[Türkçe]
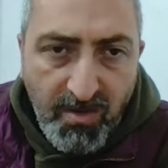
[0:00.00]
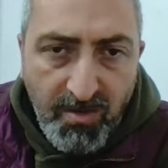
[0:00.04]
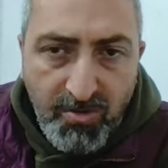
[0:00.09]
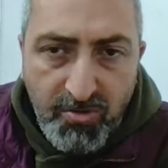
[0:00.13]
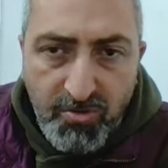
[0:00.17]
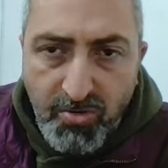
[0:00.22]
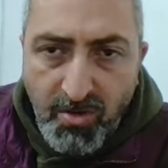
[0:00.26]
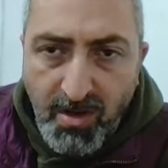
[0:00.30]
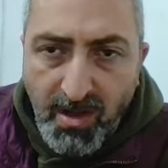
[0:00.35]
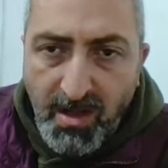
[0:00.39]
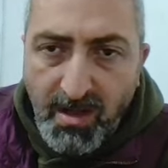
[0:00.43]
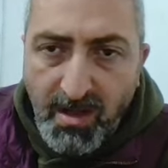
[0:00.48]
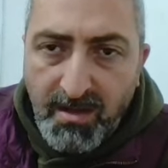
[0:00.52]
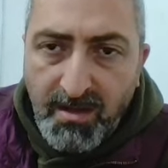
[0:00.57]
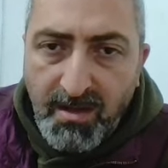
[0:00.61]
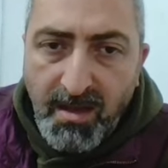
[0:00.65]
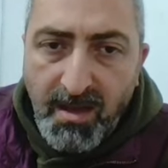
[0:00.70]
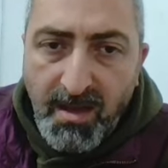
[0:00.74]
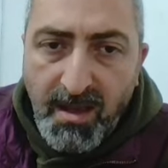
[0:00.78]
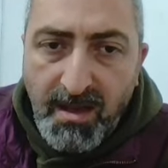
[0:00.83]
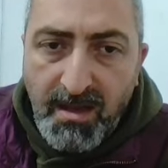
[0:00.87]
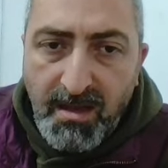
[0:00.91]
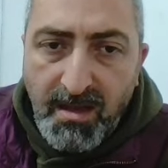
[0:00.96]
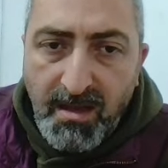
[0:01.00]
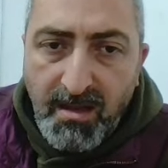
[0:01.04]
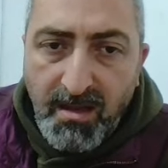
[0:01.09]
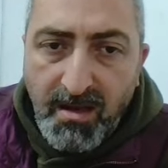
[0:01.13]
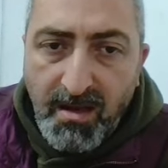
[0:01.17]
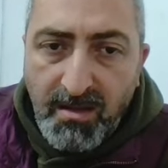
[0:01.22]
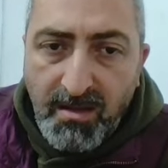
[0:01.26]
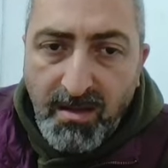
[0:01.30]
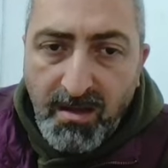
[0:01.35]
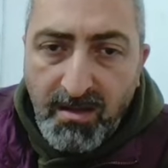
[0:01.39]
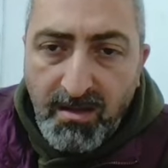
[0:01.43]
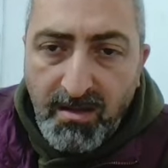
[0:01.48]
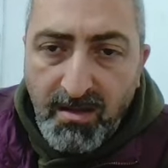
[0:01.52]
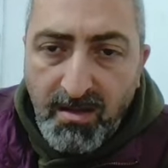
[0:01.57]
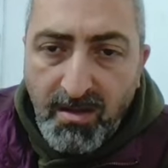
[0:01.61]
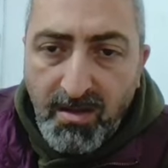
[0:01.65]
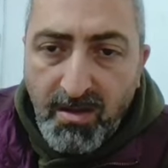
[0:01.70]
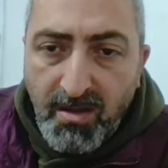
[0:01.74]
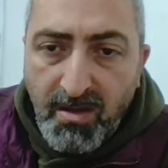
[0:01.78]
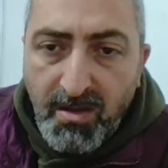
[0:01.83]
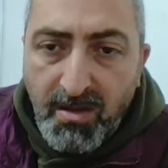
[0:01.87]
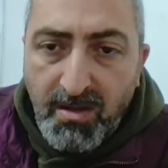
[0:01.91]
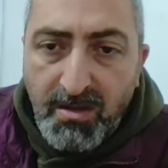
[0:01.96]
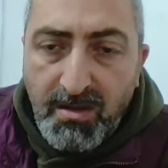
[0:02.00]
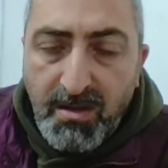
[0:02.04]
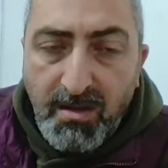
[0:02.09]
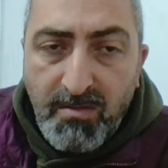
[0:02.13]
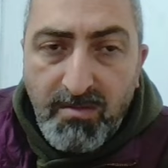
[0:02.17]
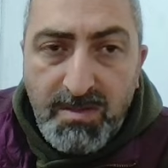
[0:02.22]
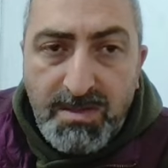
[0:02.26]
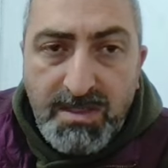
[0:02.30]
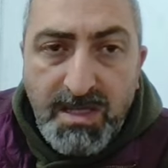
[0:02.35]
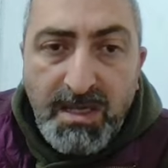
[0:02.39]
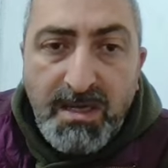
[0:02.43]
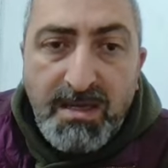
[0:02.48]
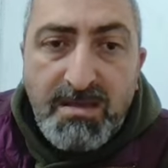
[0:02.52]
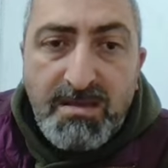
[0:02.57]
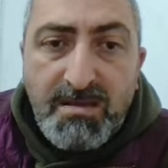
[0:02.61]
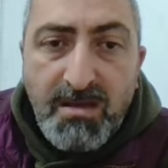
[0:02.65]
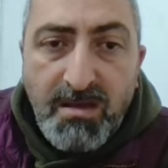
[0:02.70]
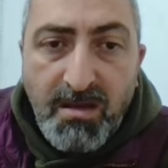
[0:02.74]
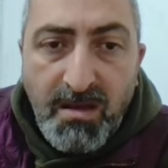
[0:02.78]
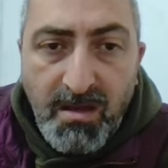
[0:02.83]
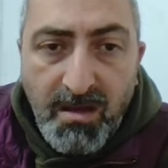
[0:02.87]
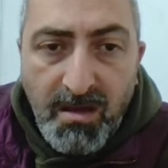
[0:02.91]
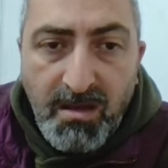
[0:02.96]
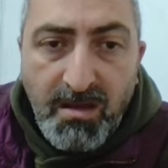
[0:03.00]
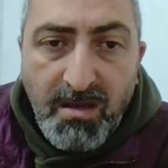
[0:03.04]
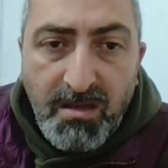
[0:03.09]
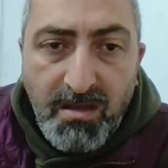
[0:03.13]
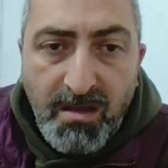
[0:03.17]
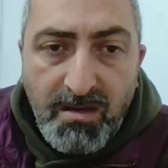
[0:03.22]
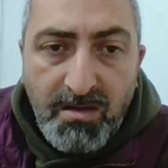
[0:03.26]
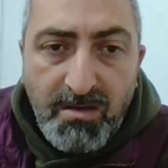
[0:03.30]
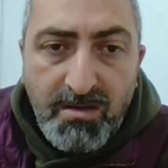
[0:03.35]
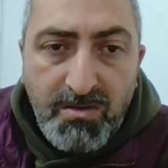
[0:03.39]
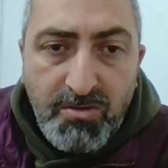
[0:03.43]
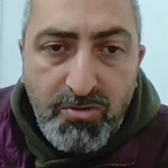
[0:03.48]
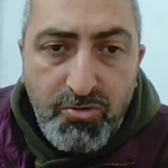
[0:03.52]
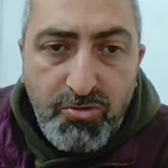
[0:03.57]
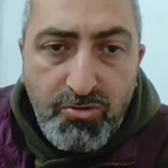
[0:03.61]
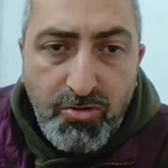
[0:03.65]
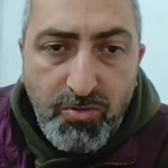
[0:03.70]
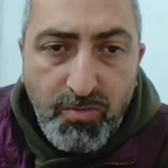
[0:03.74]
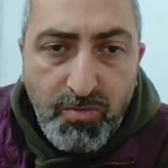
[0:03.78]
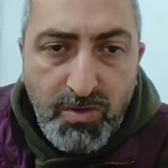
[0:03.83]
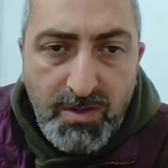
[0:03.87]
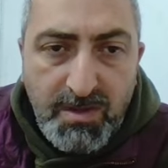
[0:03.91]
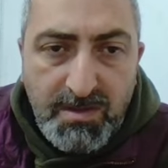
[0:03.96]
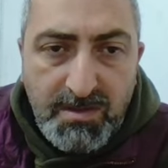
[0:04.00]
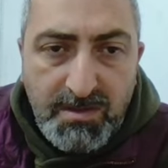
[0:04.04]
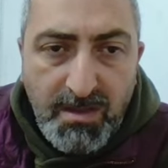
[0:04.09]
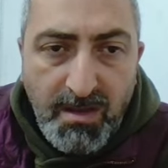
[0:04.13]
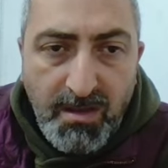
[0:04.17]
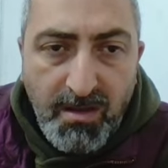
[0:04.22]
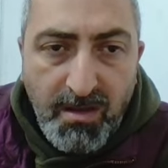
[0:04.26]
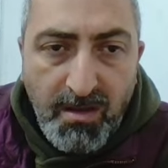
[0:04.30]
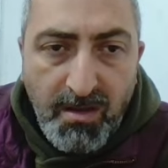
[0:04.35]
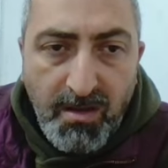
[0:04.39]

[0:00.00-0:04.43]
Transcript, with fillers: şuralarda ya 50 liradan 28 liralara kadar düştü bu hisse.